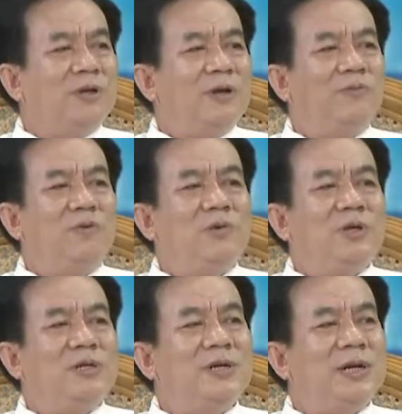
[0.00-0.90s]
à, phun
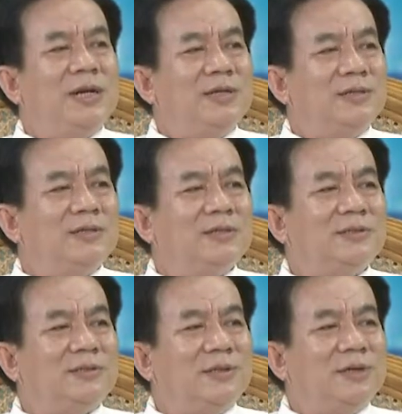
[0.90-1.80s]
những đường lớn
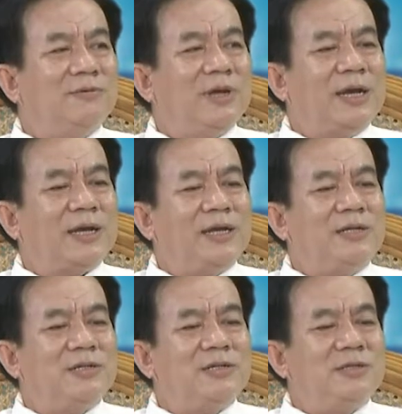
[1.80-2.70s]
và cái
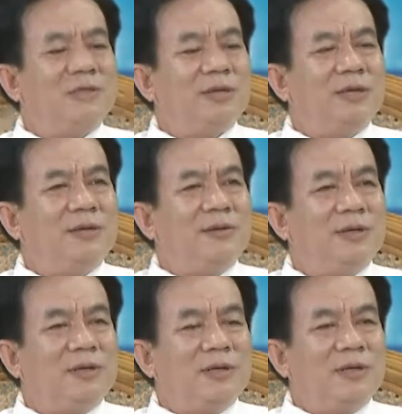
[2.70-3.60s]
sức cái
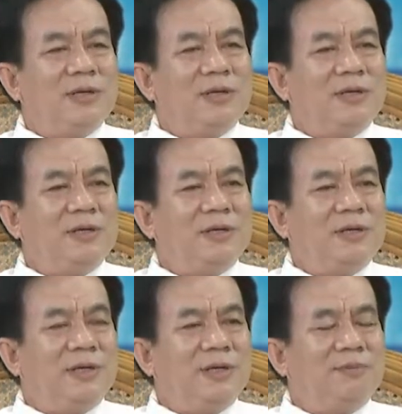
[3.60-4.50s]
cái cái,
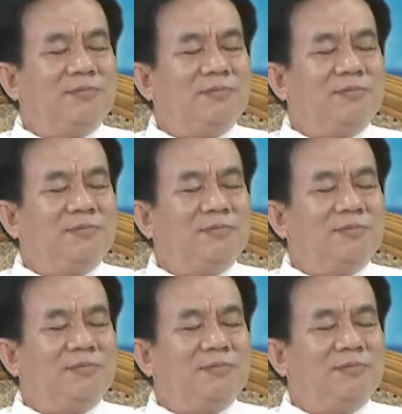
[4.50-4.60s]
cái